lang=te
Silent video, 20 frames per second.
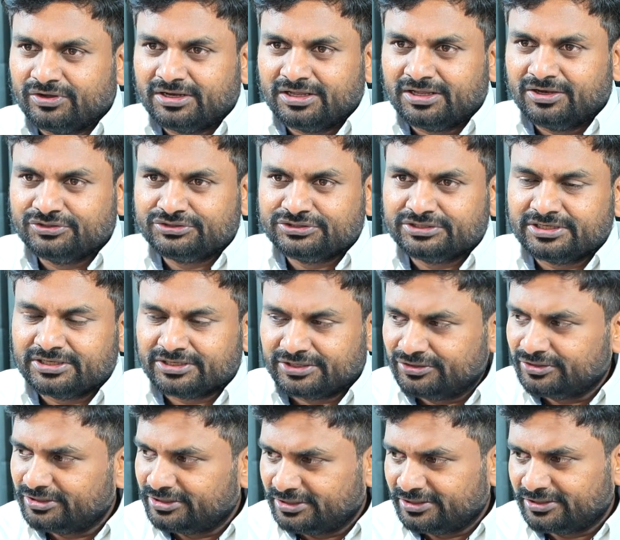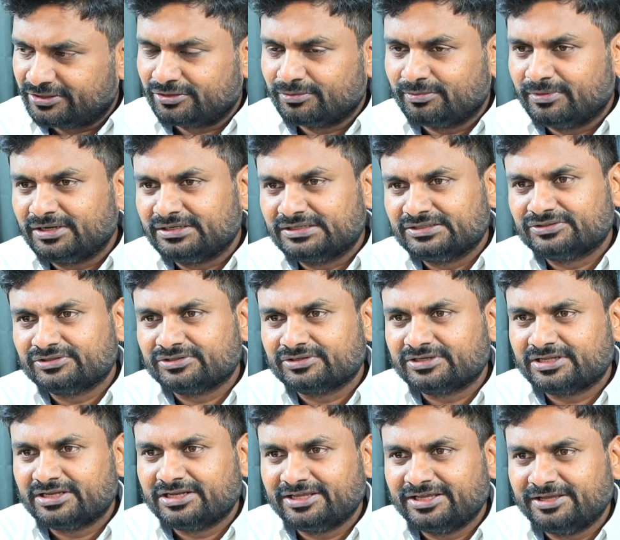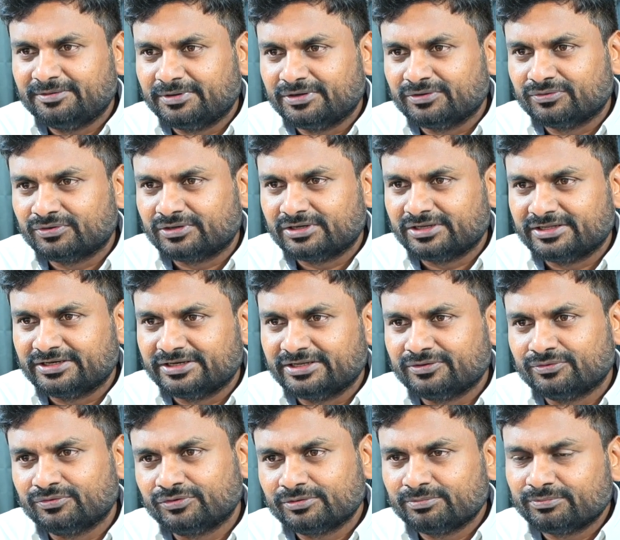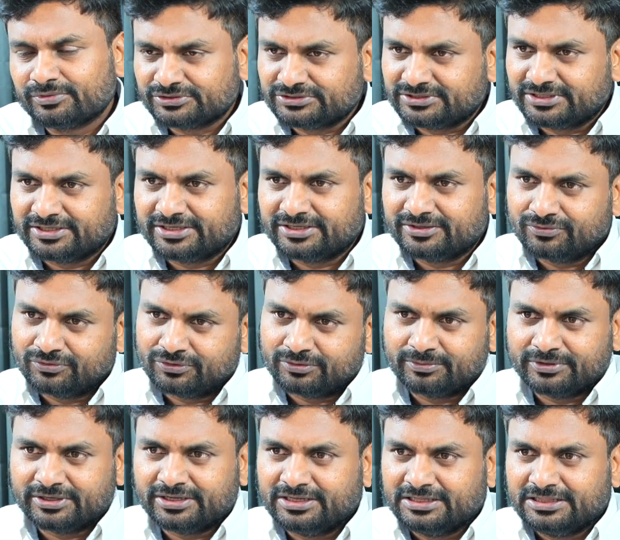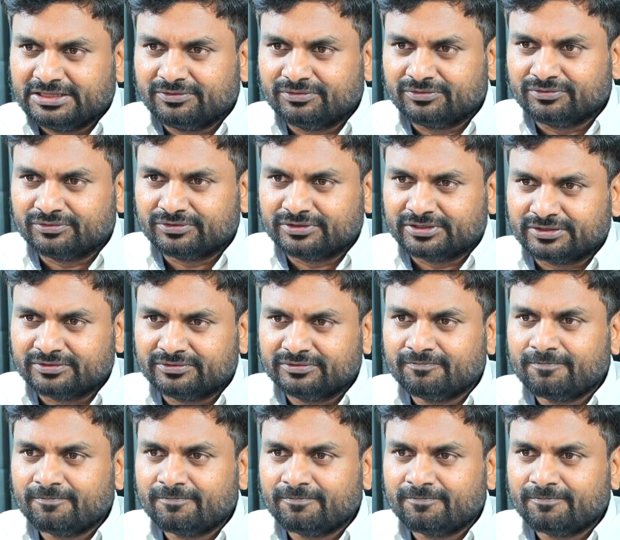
వాళ్ళ ఆలోచన నాకు ఎందుకంటే అందరితో మాట్లాడుతున్నట్టు అలా ఏం అనుకోవట్లేదండి కూటమి ప్రస్తుతానికి కూటమిగానే వెళ్దాం అనుకుంటున్నారు